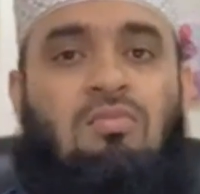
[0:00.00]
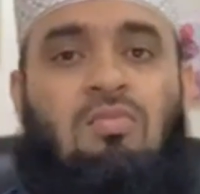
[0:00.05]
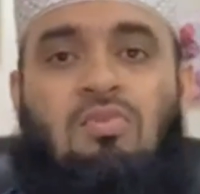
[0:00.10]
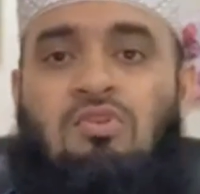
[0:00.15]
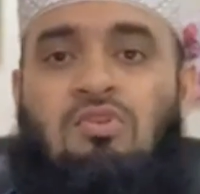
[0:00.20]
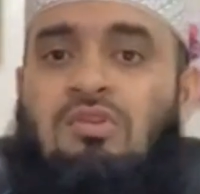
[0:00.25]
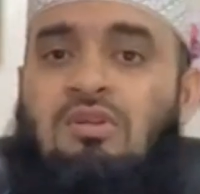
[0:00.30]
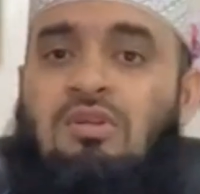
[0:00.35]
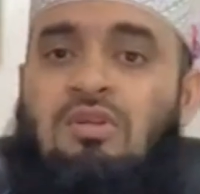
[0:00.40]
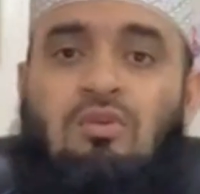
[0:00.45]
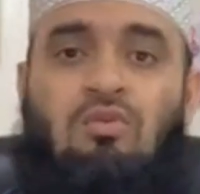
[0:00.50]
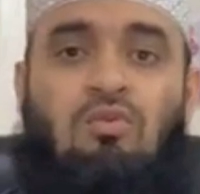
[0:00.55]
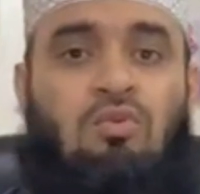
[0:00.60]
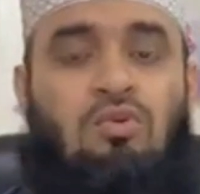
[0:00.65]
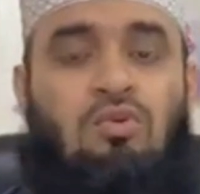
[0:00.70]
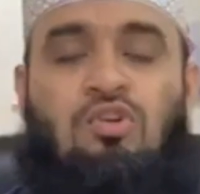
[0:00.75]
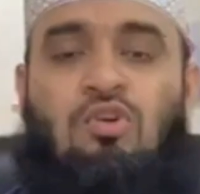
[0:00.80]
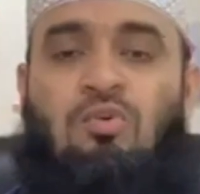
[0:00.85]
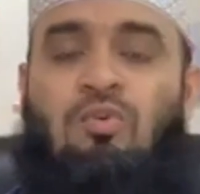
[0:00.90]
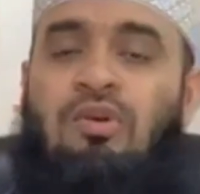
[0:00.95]
বছরের
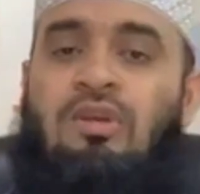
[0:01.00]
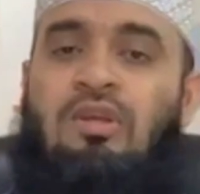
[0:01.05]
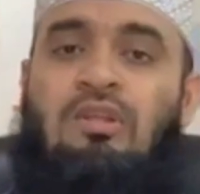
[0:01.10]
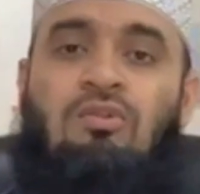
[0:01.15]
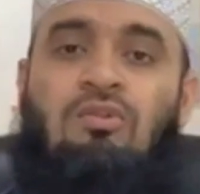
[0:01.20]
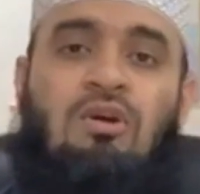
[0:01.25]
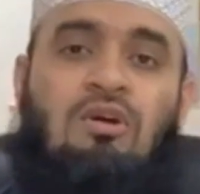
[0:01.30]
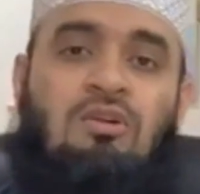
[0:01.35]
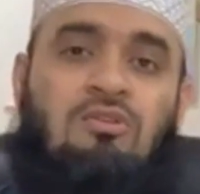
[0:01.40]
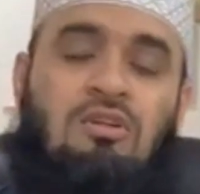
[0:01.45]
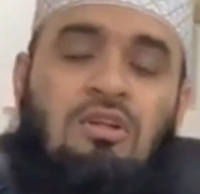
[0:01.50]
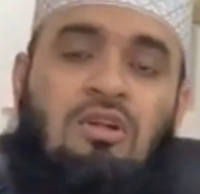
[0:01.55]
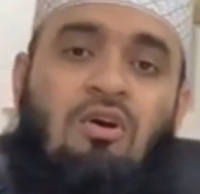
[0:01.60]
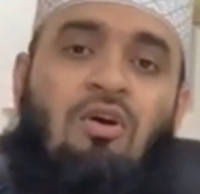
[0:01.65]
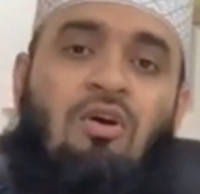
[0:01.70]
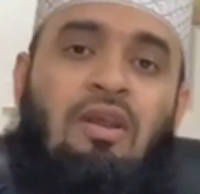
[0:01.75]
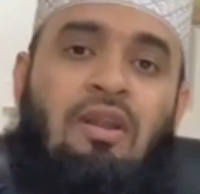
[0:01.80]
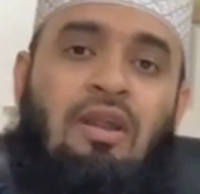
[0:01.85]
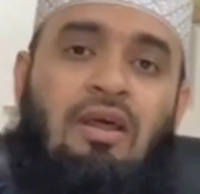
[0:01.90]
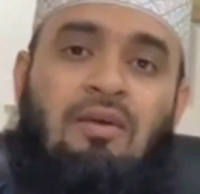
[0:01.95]
কোনো সময় কিন্তু আসলে
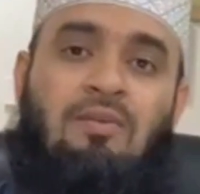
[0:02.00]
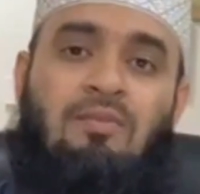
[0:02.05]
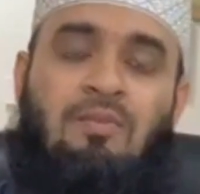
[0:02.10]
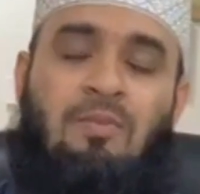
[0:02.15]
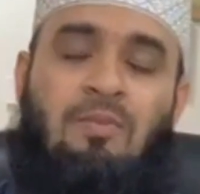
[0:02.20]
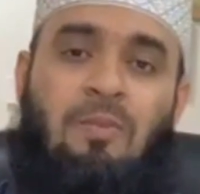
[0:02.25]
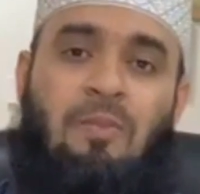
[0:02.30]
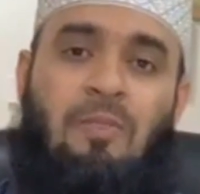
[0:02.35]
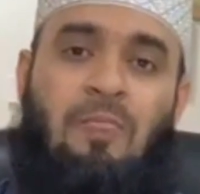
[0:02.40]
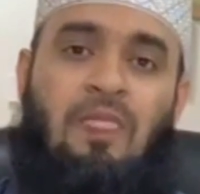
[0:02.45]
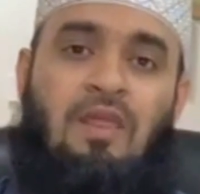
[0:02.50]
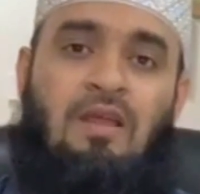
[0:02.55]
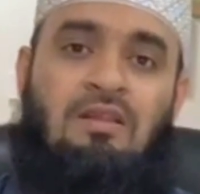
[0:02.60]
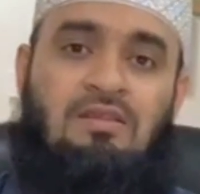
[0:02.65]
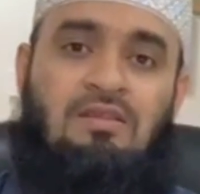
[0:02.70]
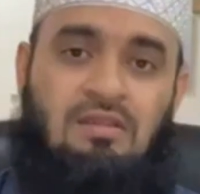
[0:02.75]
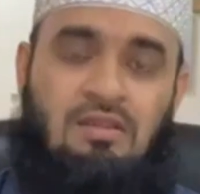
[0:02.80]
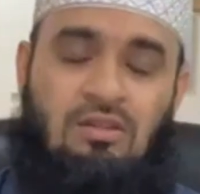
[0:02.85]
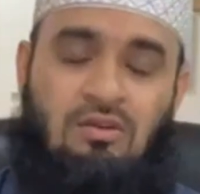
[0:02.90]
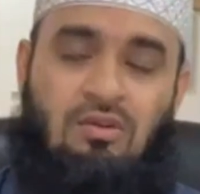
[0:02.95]
হয় না
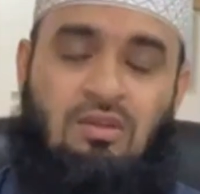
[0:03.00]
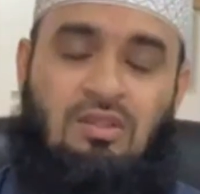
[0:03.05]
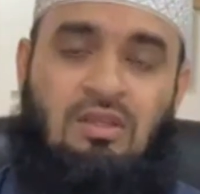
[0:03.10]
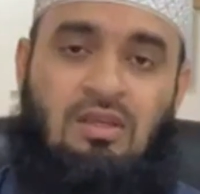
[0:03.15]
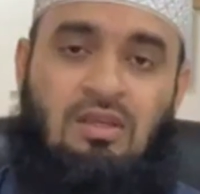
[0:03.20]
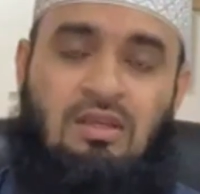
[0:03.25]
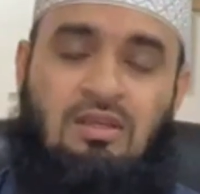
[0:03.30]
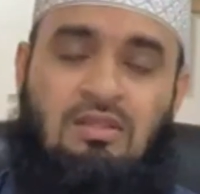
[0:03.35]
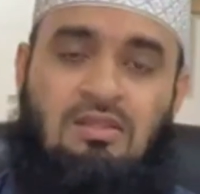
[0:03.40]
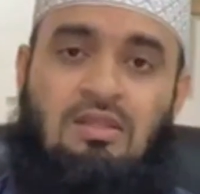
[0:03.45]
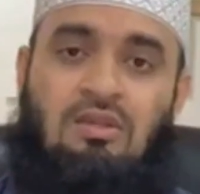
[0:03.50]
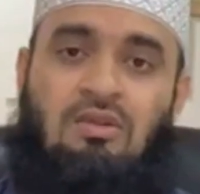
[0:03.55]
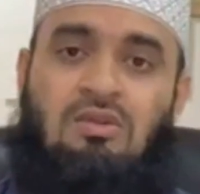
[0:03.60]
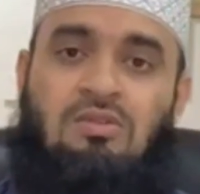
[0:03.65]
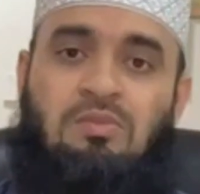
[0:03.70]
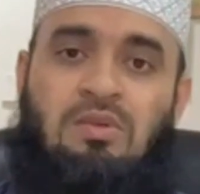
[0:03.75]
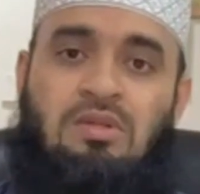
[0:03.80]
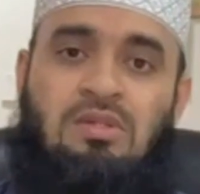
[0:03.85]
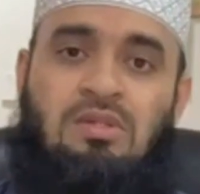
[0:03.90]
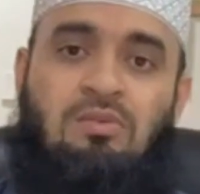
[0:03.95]
যেটা হয়ে থাকে
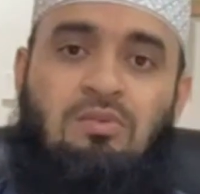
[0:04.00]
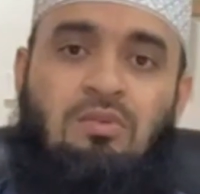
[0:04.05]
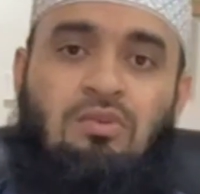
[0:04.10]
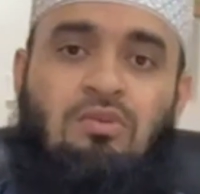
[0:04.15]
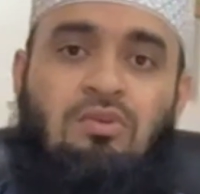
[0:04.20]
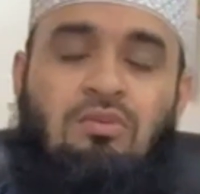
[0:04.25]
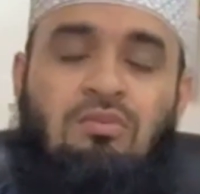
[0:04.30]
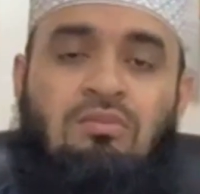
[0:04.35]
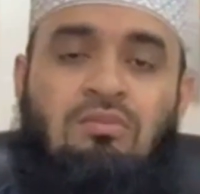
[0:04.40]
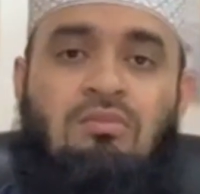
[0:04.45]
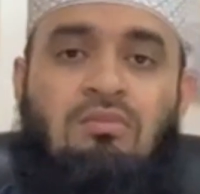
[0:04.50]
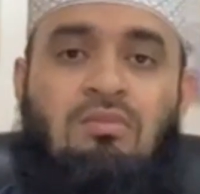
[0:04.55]
জিলহজ মাসের প্রথম